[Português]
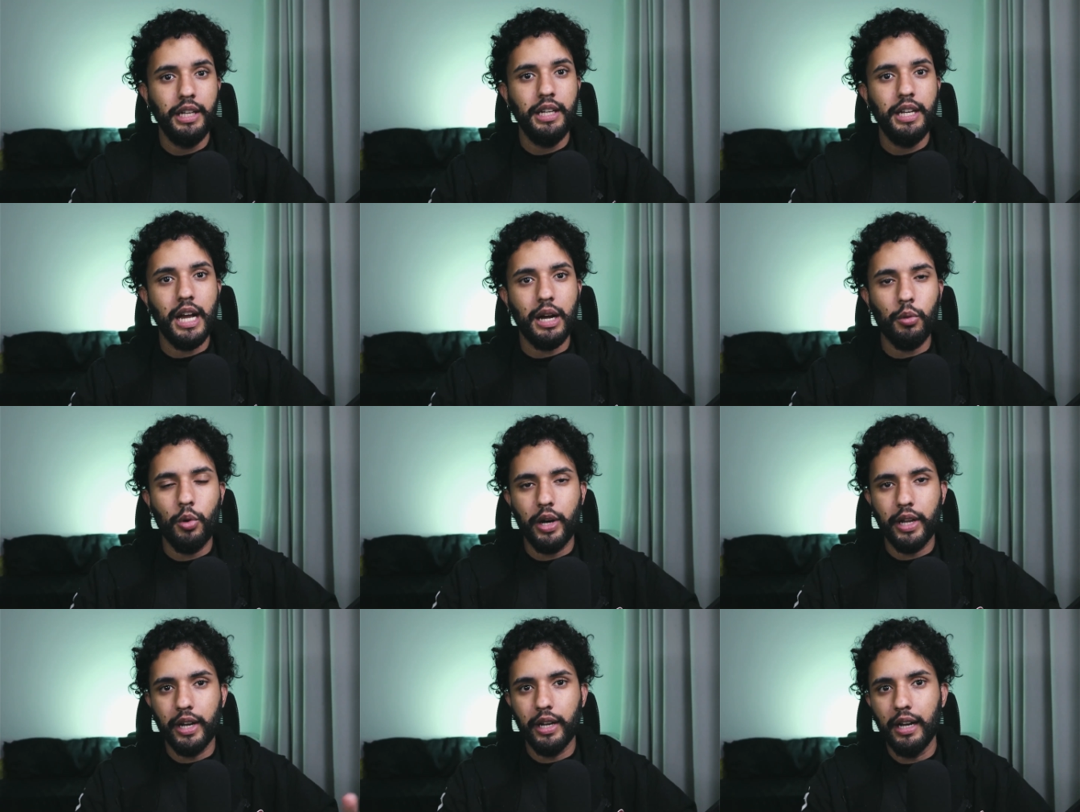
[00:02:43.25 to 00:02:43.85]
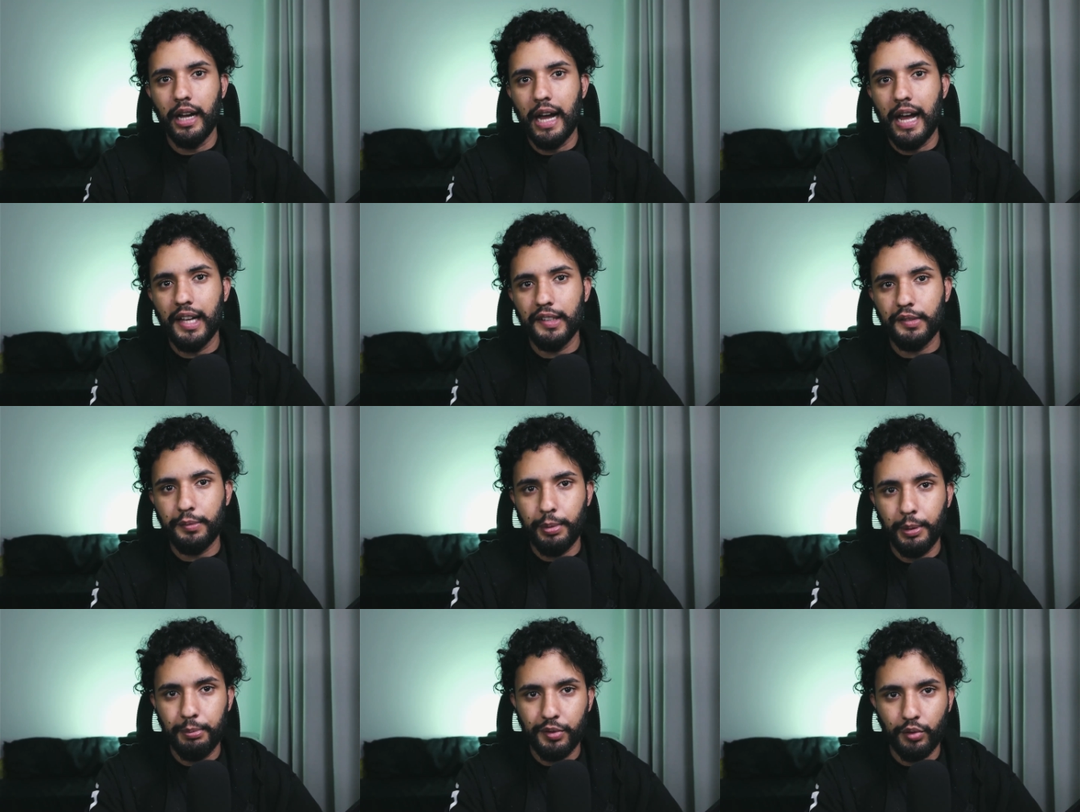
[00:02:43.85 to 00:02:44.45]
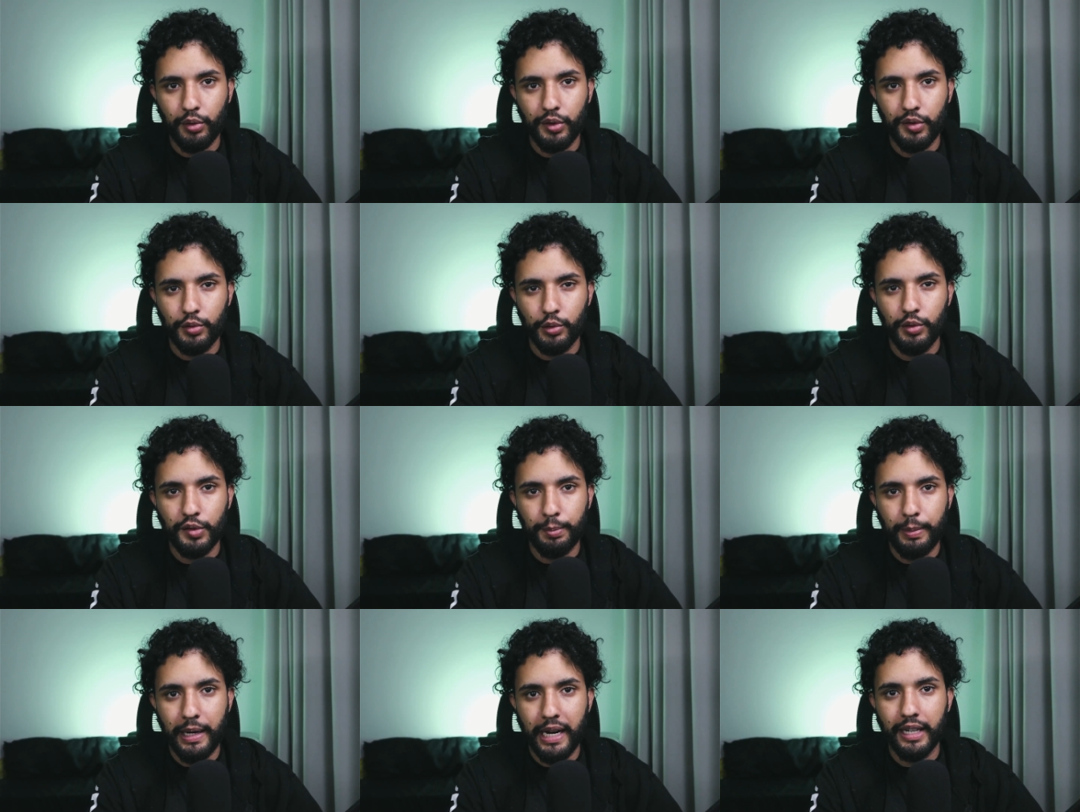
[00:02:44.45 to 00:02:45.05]
E agora, as permissões
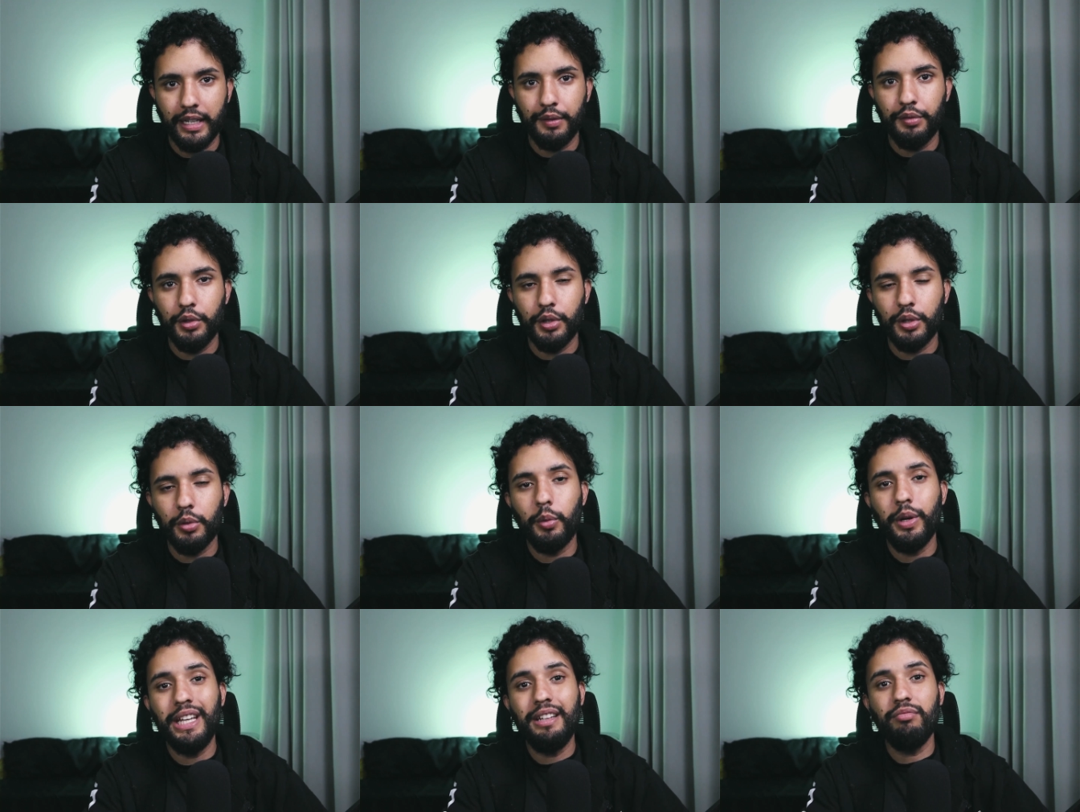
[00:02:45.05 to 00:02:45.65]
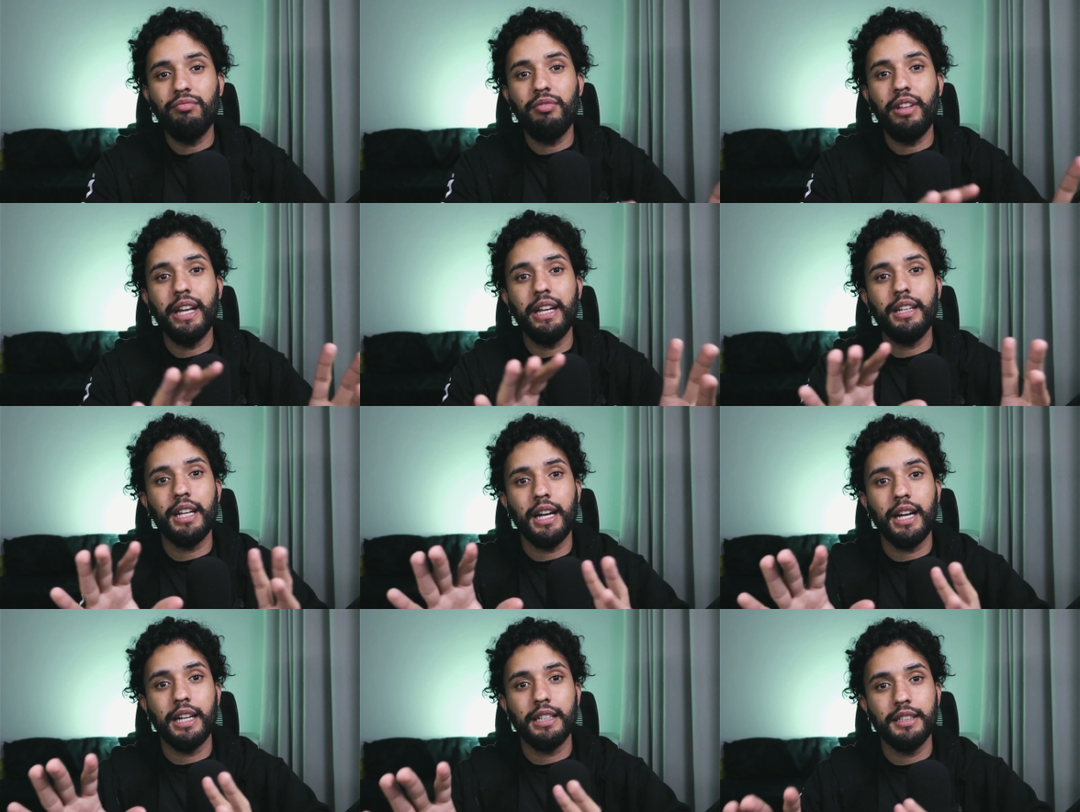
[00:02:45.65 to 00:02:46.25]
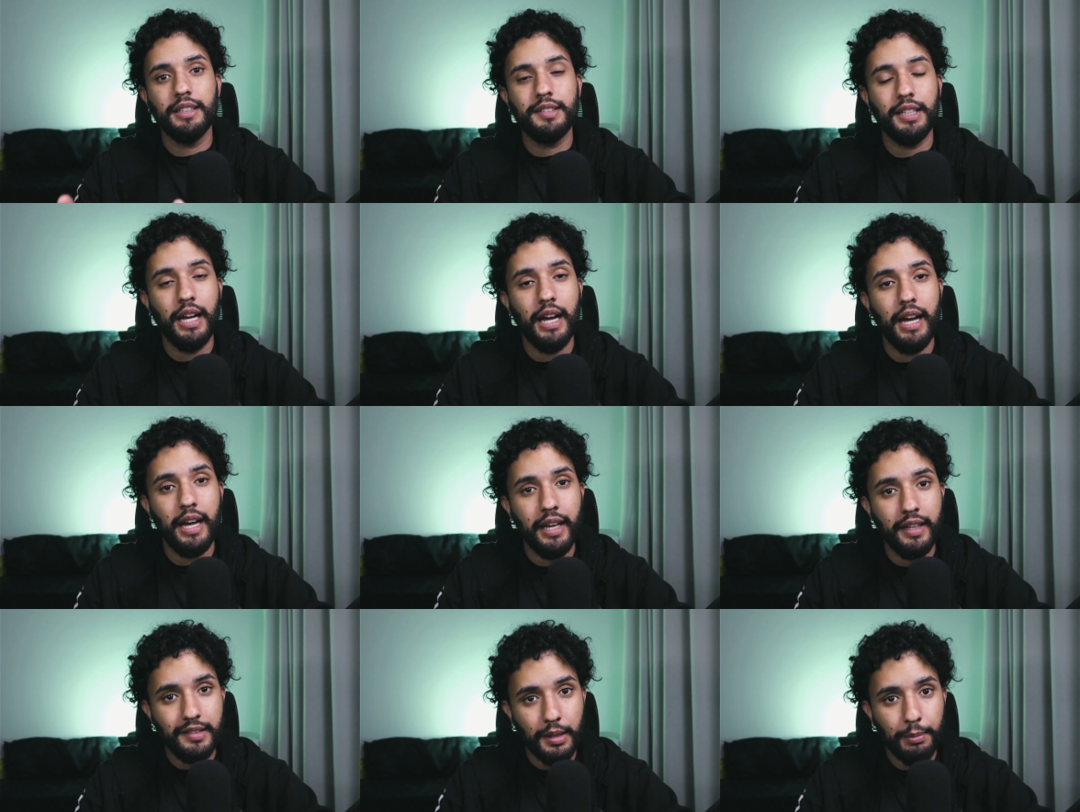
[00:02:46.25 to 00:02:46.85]
do Spark foram integradas
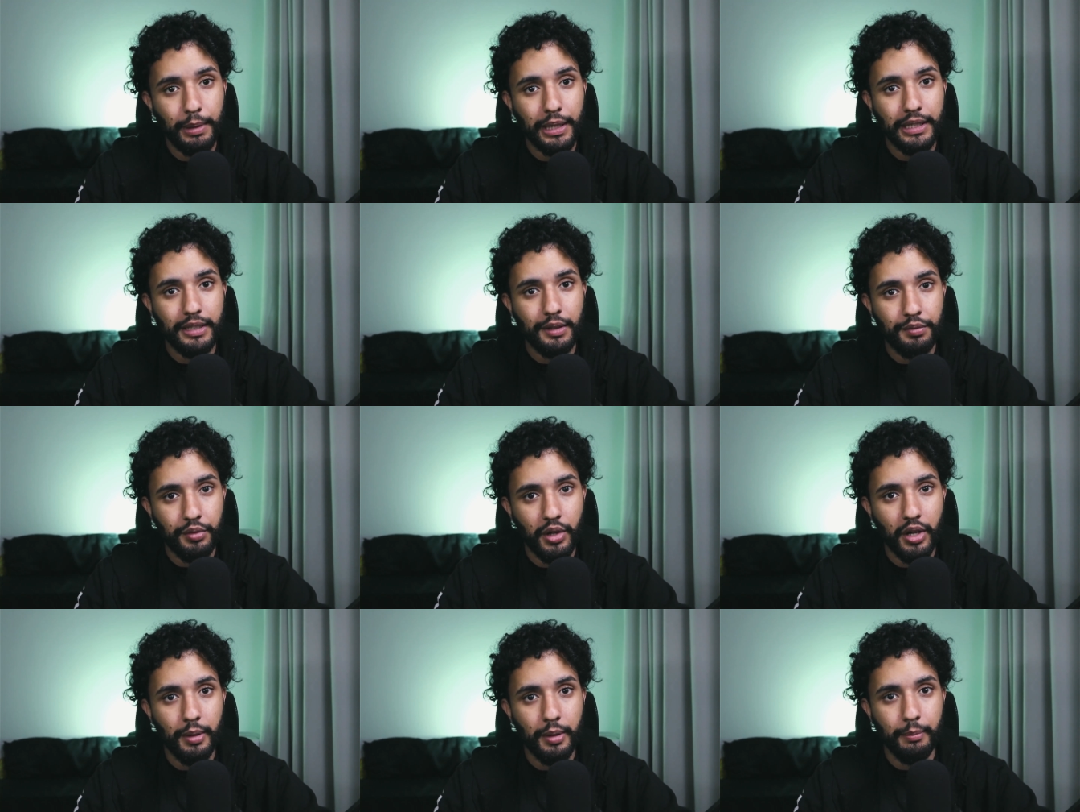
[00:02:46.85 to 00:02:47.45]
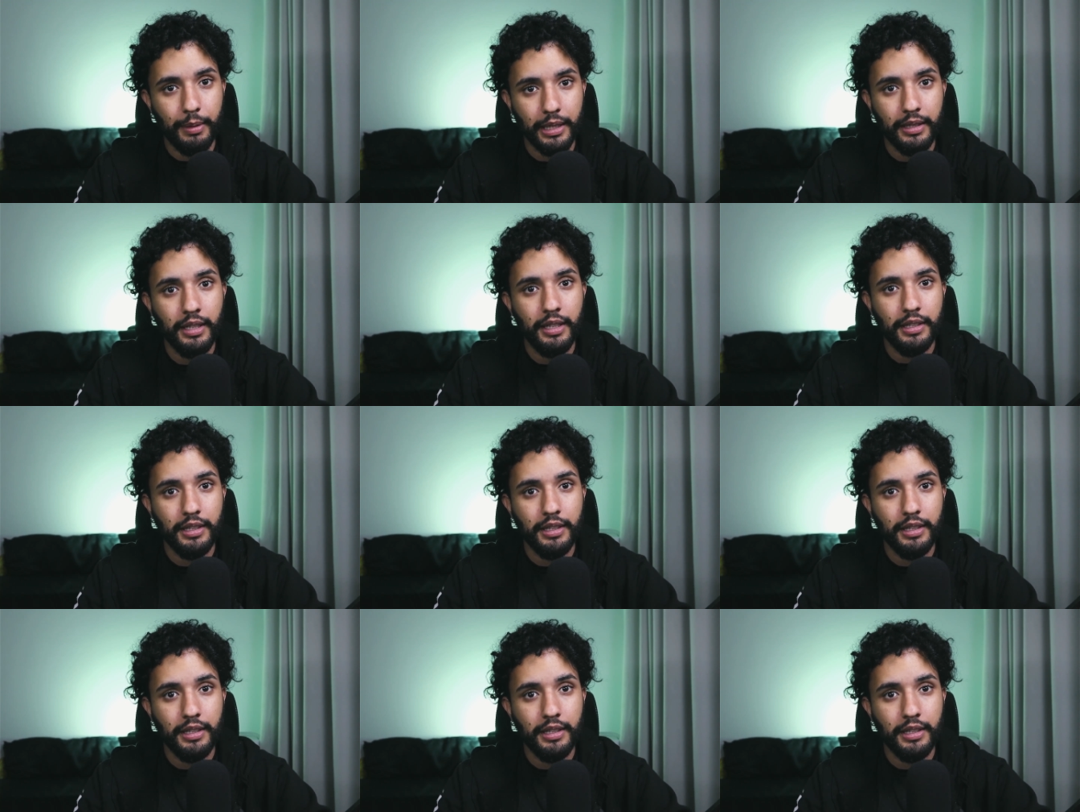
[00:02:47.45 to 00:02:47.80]
a essa plataforma.